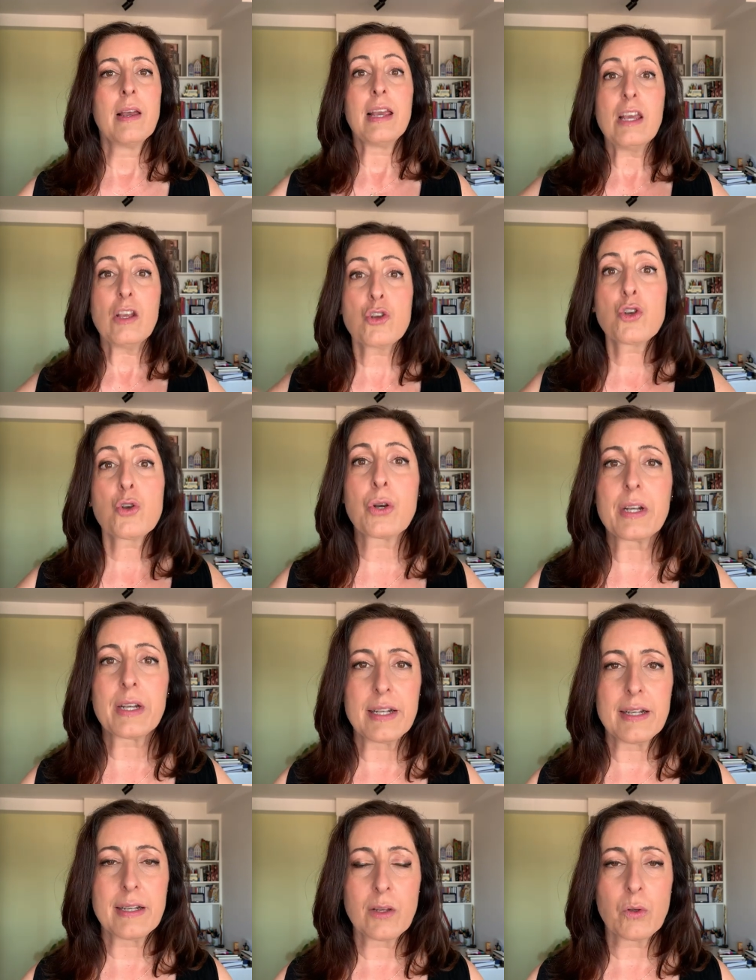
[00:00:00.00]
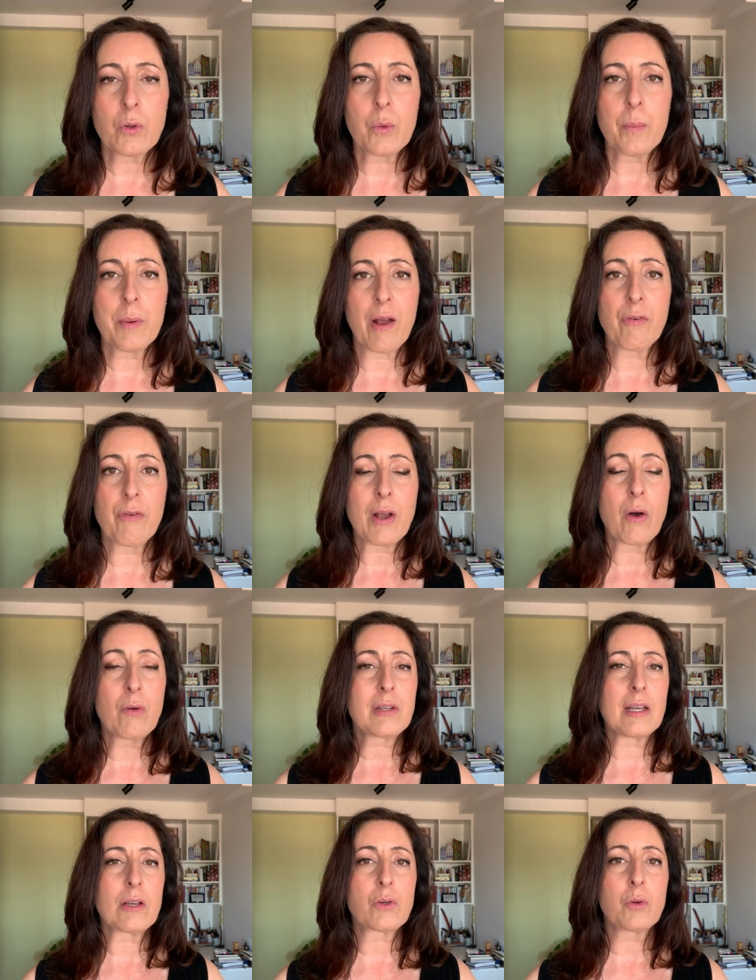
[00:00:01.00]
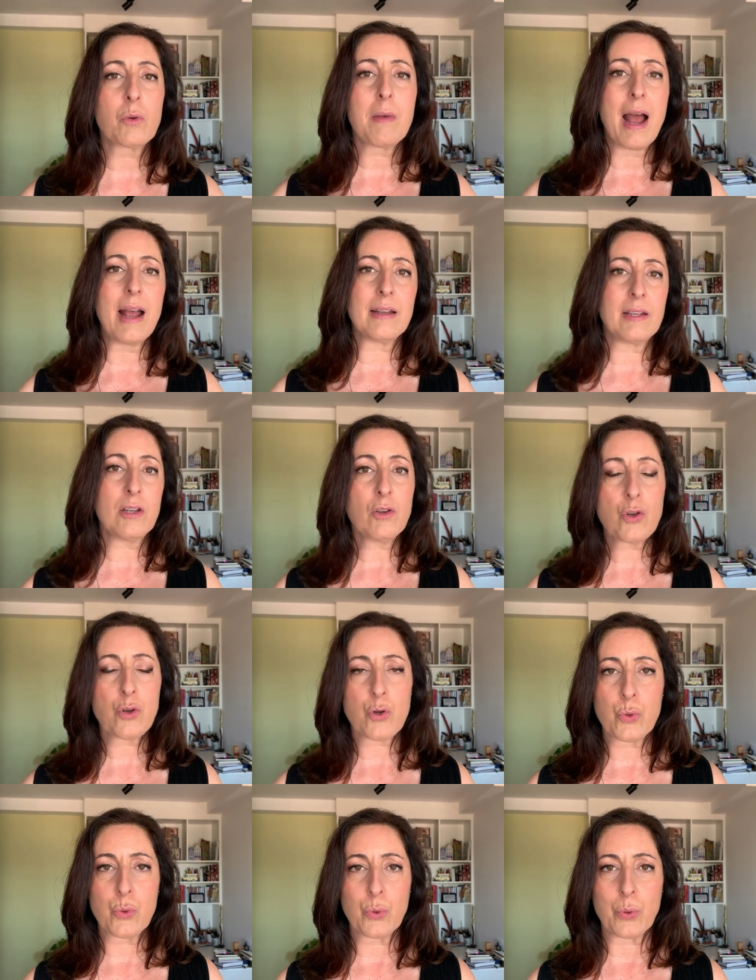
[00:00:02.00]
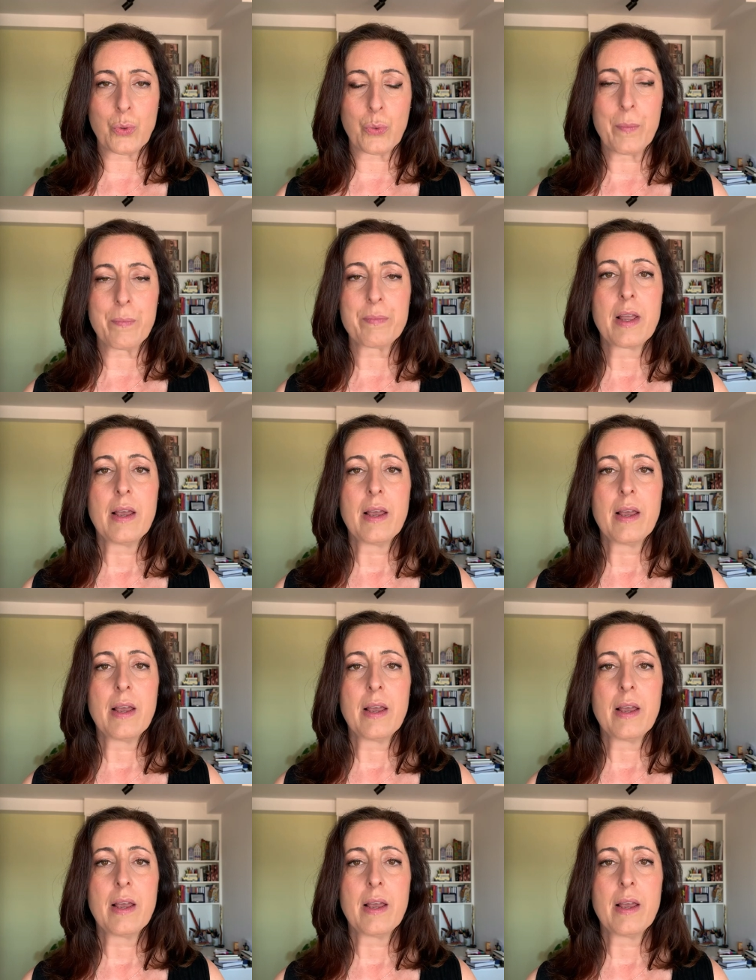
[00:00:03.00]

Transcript: enxugando para ficar um texto mais enxuto.